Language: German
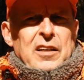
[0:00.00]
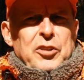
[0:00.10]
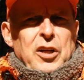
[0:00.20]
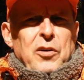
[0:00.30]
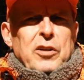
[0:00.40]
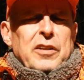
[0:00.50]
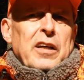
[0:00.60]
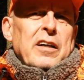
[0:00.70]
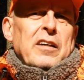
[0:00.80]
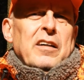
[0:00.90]
ist auch
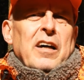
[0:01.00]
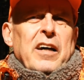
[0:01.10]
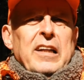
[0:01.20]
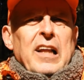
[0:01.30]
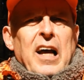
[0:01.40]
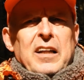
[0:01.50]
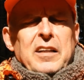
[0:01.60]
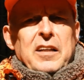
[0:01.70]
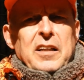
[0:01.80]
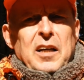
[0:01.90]
der
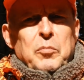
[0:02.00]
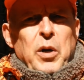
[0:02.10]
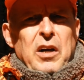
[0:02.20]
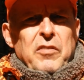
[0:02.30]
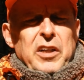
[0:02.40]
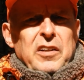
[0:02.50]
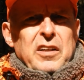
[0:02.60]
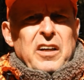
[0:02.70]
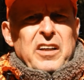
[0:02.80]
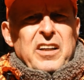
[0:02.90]
Einladende dankbar, wenn er
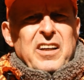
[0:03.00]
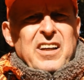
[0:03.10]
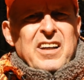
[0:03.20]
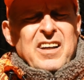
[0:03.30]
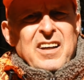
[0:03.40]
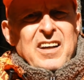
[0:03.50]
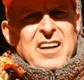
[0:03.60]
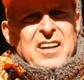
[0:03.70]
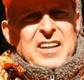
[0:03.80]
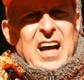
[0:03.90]
keine
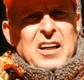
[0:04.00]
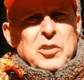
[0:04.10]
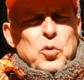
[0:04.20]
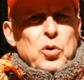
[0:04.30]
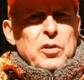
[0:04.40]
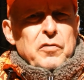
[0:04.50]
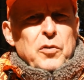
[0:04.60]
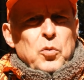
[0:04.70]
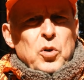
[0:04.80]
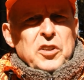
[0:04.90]
Nachsuchen
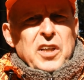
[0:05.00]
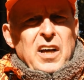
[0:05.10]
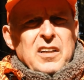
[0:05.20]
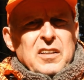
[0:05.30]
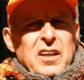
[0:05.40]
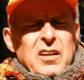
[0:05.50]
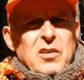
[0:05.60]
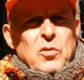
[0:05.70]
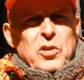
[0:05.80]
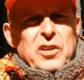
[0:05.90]
verursacht ja,
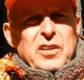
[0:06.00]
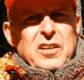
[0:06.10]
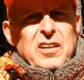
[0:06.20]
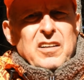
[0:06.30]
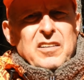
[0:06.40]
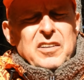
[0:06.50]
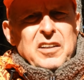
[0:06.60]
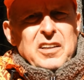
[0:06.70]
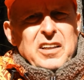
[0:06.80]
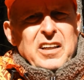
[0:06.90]
und äh,
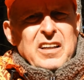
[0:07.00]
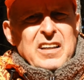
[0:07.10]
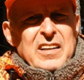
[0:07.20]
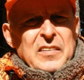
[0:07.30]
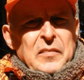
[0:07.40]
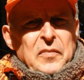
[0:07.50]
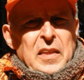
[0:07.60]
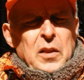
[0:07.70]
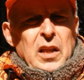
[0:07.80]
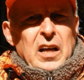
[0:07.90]
Tiere
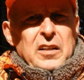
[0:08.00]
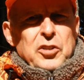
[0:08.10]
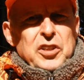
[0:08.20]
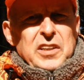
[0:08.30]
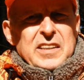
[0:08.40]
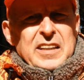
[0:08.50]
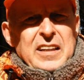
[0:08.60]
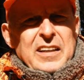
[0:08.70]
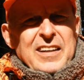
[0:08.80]
anschießt.